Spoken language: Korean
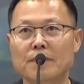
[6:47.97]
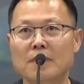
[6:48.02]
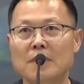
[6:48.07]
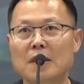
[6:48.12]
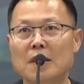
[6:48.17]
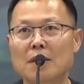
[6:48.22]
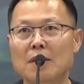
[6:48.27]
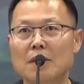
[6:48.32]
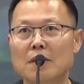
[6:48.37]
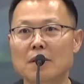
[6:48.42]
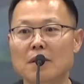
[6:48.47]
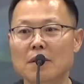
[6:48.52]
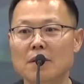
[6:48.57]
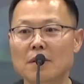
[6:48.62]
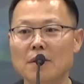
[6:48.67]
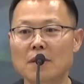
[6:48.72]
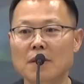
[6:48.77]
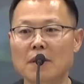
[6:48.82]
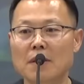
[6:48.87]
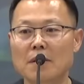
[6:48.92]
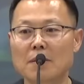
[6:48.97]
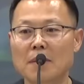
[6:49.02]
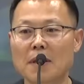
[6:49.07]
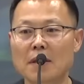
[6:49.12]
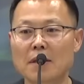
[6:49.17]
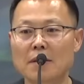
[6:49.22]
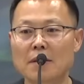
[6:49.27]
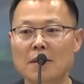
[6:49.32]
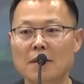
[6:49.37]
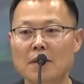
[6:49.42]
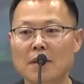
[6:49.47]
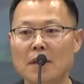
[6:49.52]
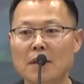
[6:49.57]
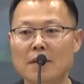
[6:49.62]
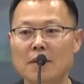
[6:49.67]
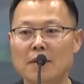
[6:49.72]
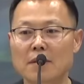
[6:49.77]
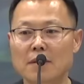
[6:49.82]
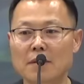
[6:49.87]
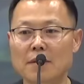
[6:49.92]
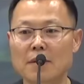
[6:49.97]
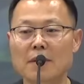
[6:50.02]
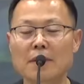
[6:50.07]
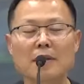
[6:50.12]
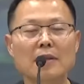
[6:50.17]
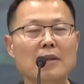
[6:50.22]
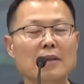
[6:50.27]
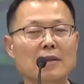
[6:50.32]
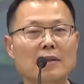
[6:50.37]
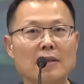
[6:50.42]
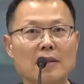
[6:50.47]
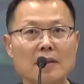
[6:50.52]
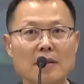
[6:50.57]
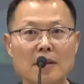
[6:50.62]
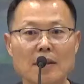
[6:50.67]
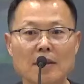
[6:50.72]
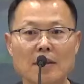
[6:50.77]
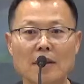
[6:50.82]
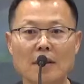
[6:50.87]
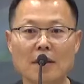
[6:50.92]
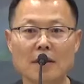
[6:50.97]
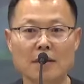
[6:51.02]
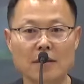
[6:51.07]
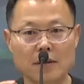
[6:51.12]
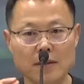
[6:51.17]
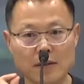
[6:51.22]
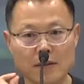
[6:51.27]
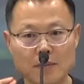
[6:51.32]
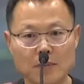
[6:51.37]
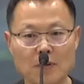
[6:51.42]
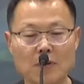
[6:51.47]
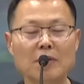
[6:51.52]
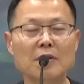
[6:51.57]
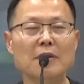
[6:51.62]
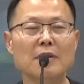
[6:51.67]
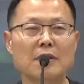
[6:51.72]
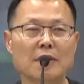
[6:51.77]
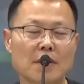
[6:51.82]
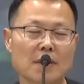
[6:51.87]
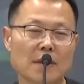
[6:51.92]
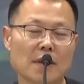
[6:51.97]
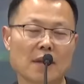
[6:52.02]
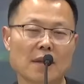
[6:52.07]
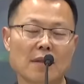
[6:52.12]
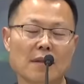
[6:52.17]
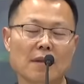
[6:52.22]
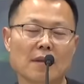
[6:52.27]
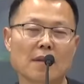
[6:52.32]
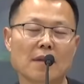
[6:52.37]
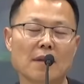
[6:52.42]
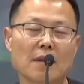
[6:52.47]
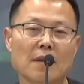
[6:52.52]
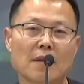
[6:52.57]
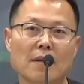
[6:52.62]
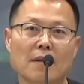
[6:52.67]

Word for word: 이거 이거를 경험하기 전까지는 어떤 게 진짜 사랑인지를 모르는 거라니까.